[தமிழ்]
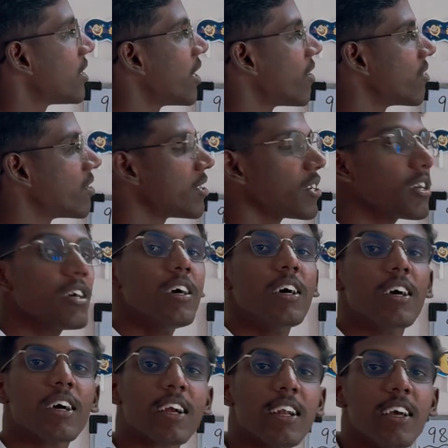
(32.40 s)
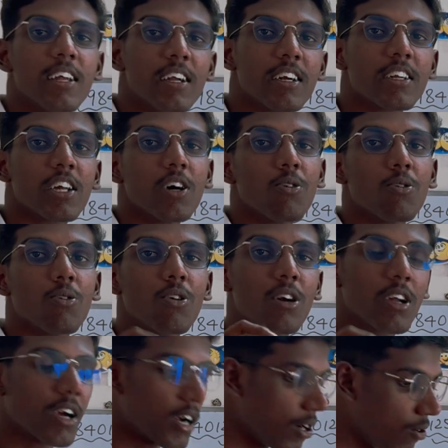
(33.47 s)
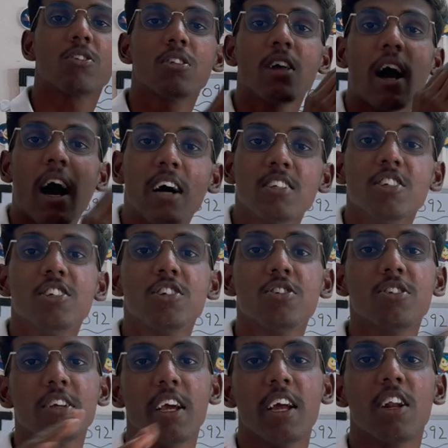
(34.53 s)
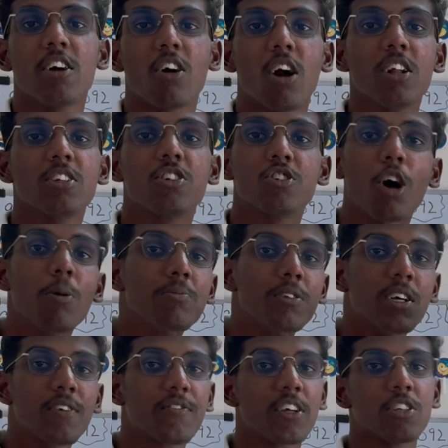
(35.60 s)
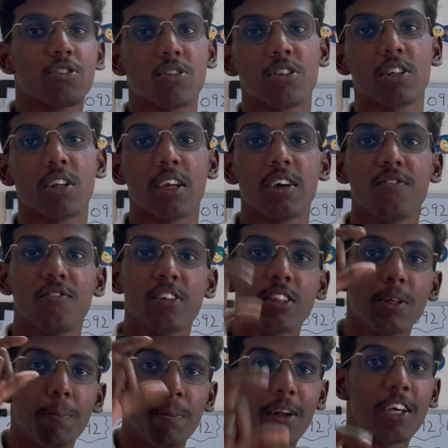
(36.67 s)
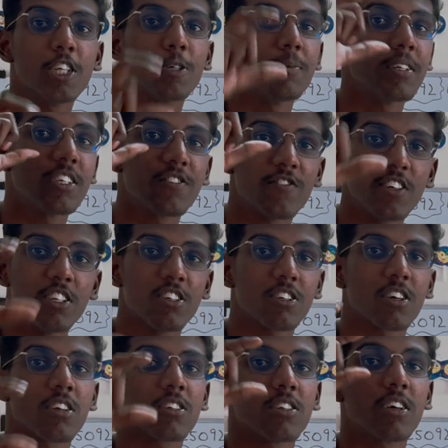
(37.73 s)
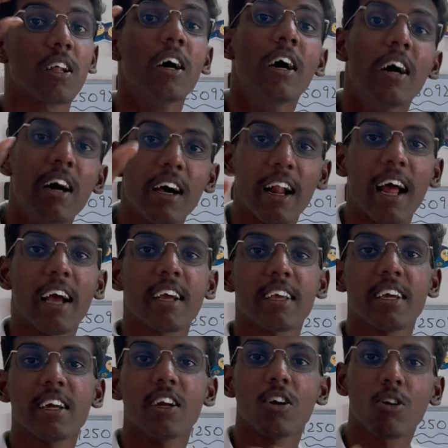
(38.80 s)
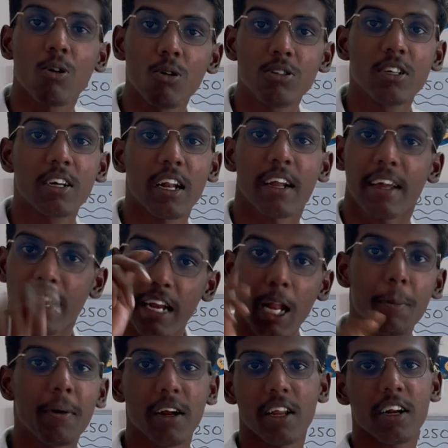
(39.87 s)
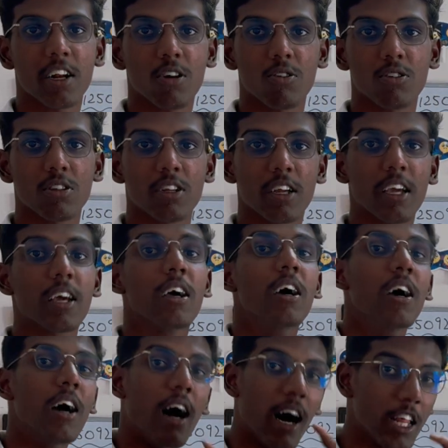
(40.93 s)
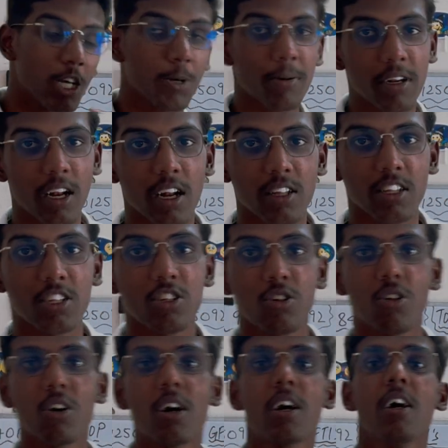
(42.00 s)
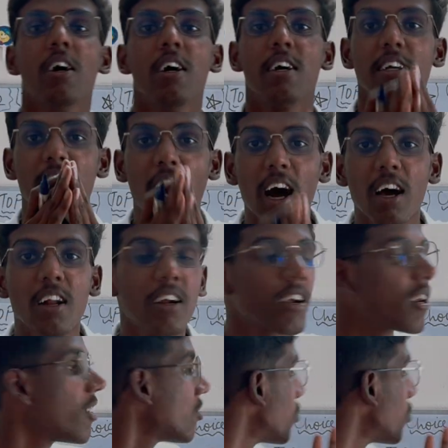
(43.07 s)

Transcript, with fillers: நான் வந்துட்டு கிளியர் கட்டாக உங்களுக்காக ஒரு அஞ்சு டு ஏழு காலேஜ் டாப் ஜிஎஃப்டிஎஸ் கொண்டு வந்திருக்கேன் வித் பிளேஸ்மெண்ட்ஸ் ஃபீஸ் ஸ்ட்ரக்சர் ரேங்கிங் க்ளோசிங் ரேங்க் எல்லாமே கிளியர் கட்டாக கொண்டு வந்திருக்கேன் அதுக்கு முன்னாடி நல்லா தெரிஞ்சுக்கோங்க யாருக்கெல்லாம்